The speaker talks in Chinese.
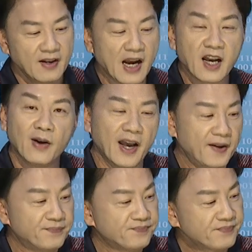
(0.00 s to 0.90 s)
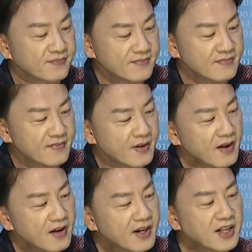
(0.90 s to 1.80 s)
那各位
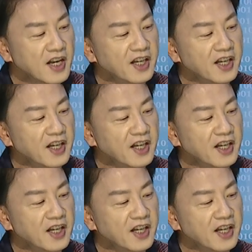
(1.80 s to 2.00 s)
跟